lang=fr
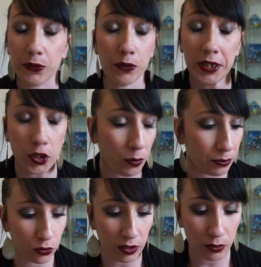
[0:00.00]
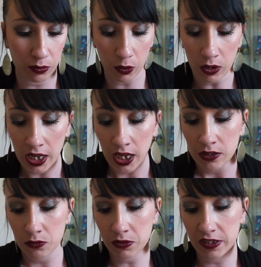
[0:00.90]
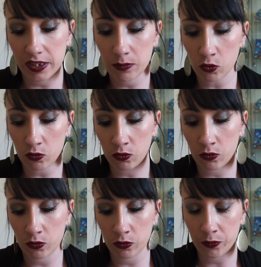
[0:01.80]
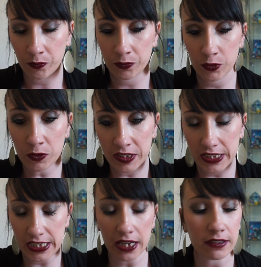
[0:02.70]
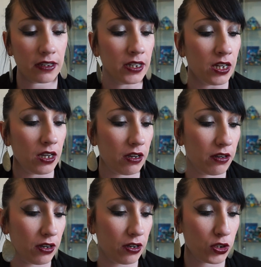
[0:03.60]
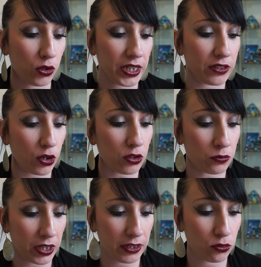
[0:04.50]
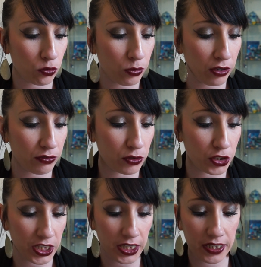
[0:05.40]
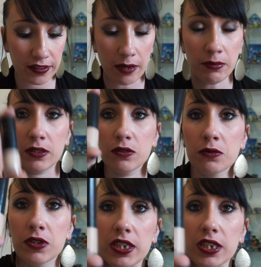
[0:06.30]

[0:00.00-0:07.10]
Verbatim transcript: le make-up tout simplement. Donc c'est mon anti-cerne. Euh, correcteur, donc Reine du Bluff de chez Etam. Donc